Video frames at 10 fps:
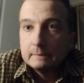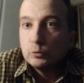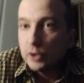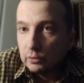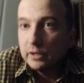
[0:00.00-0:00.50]

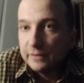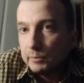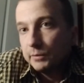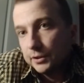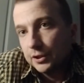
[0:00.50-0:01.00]
Muszę tutaj
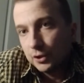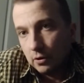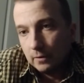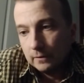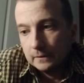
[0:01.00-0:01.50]
wspomnieć też
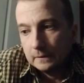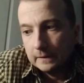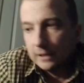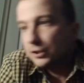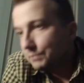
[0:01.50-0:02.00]
o
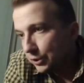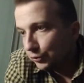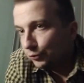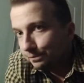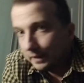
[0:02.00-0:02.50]

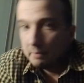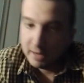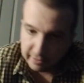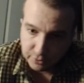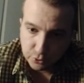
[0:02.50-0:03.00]
Kazimierzu
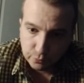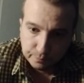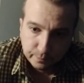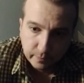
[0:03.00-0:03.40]
Malewiczu,